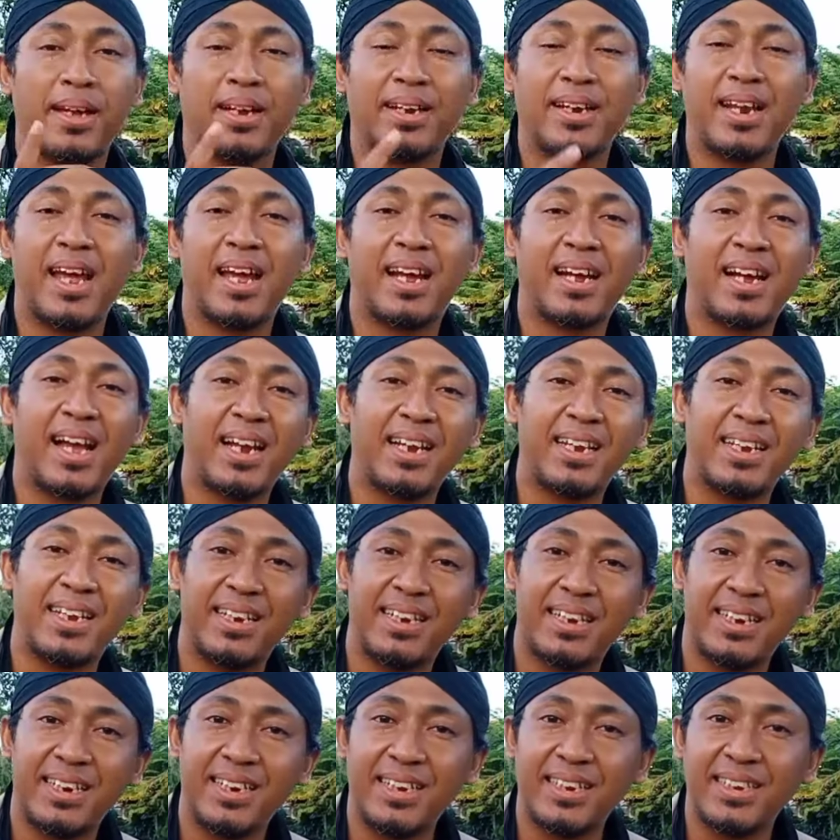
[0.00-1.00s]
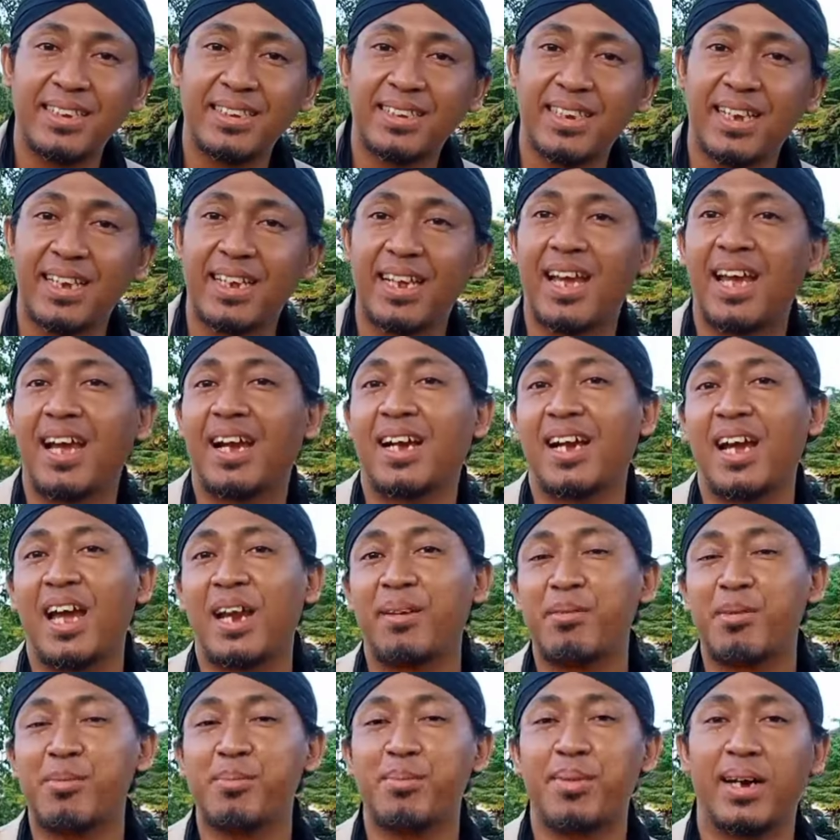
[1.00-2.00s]
Nah, kali ini saya
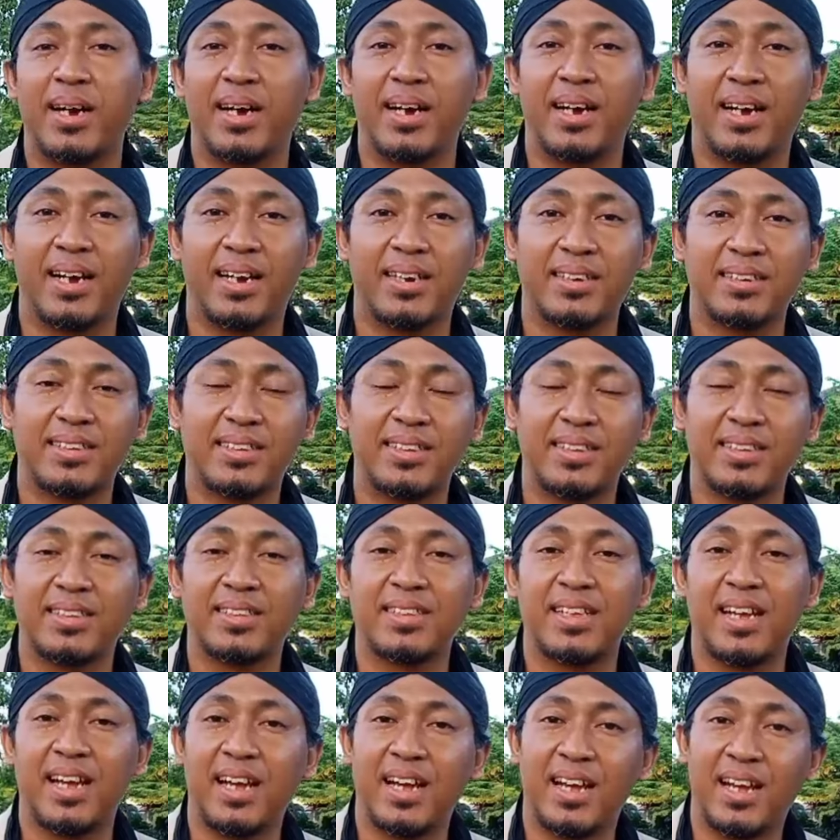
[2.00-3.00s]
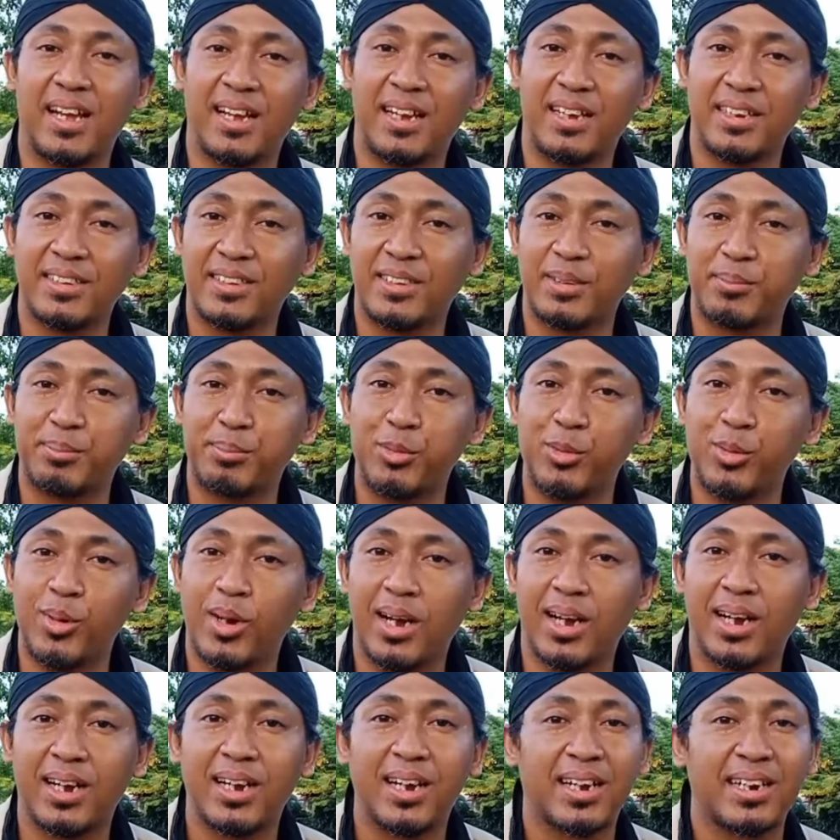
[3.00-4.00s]
akan membahas tentang
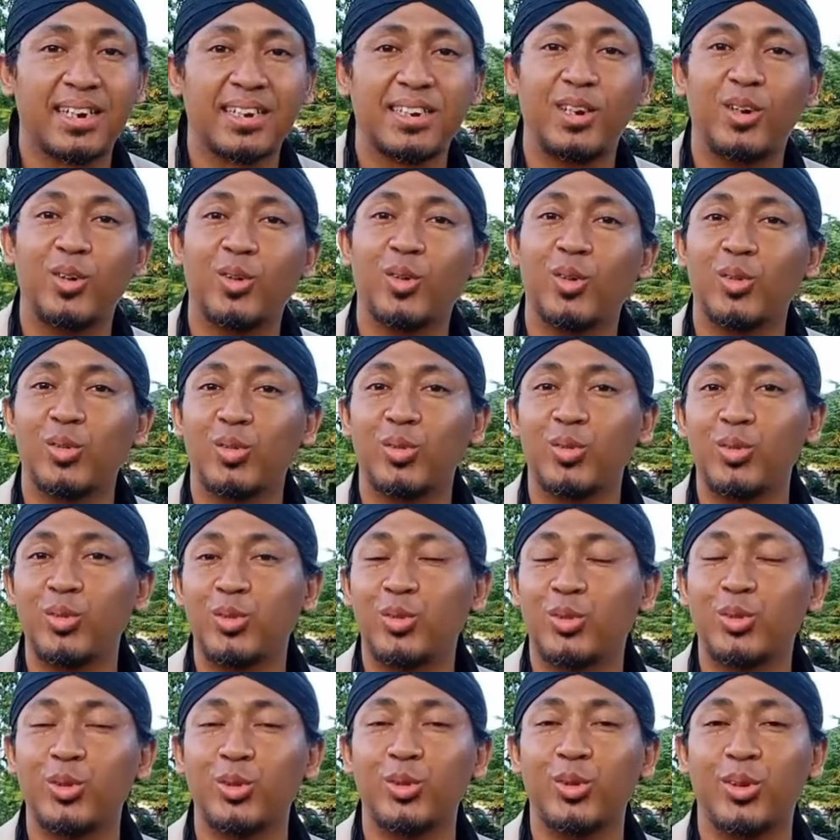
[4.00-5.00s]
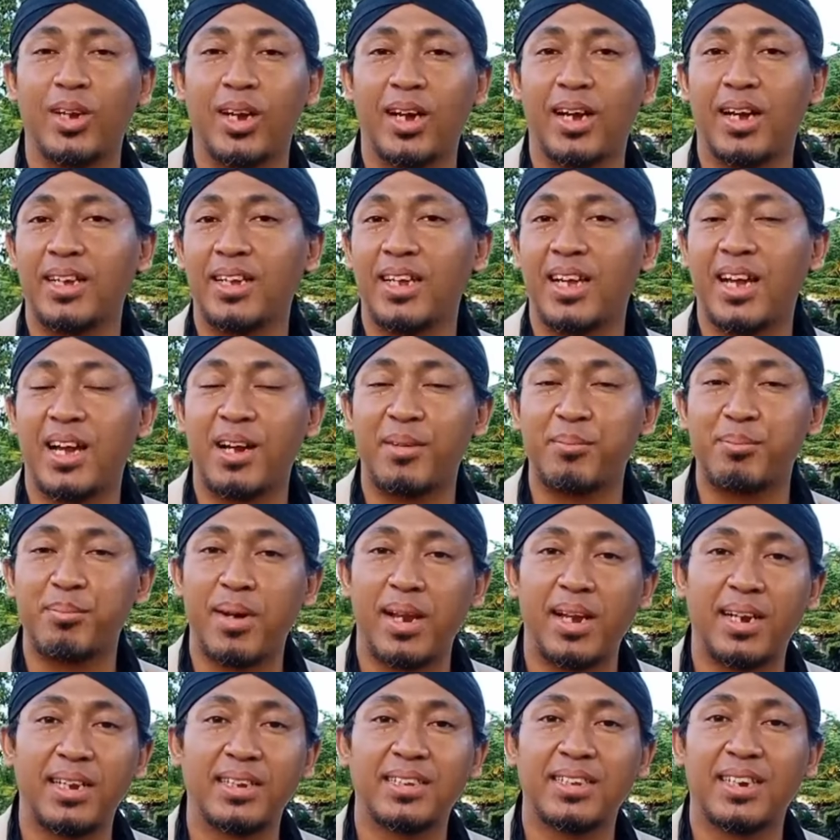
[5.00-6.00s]
sebuah keris lo 7 ya yang
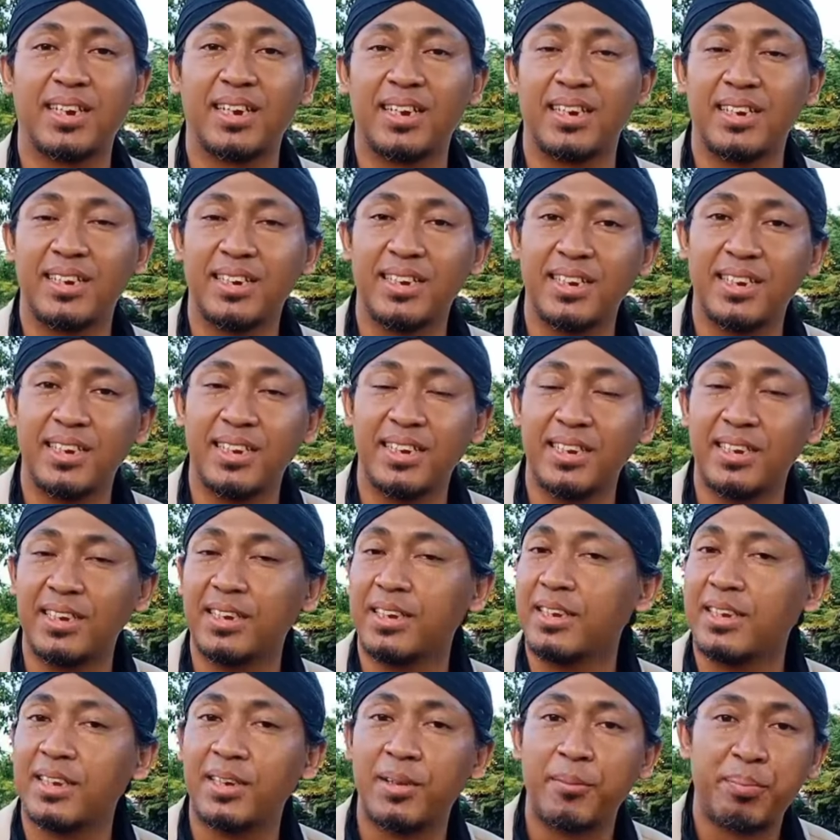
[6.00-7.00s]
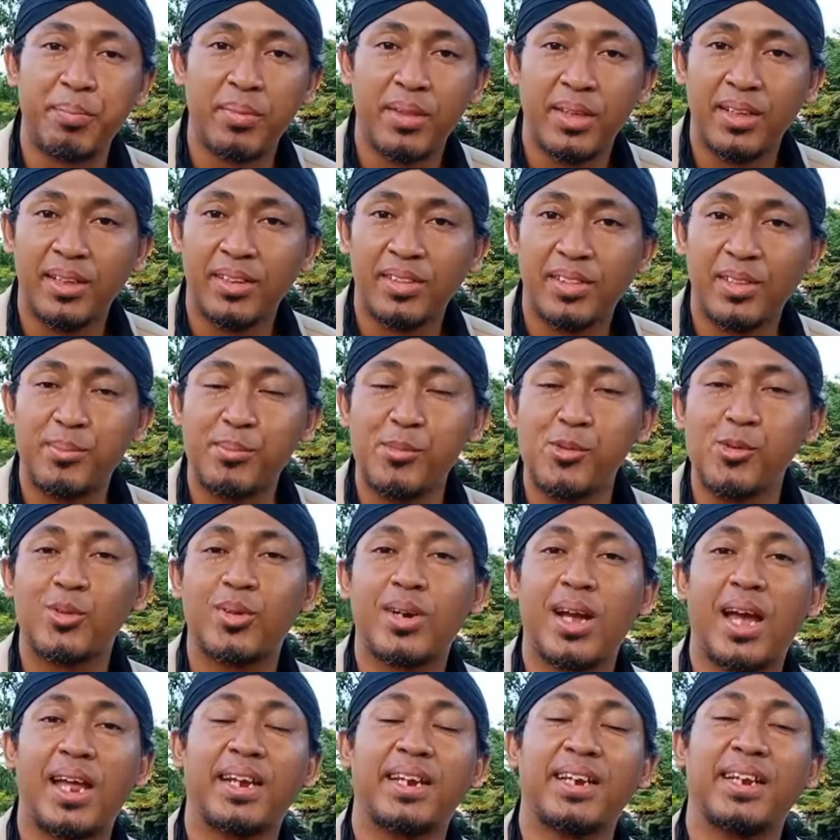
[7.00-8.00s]
paling sering
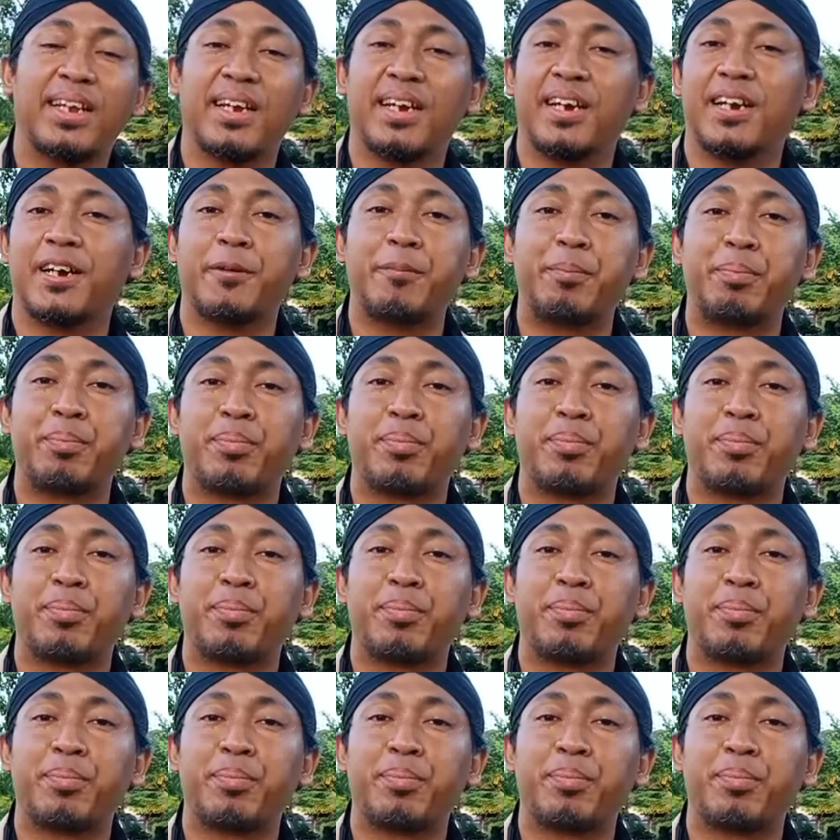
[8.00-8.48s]
ditemukan ya.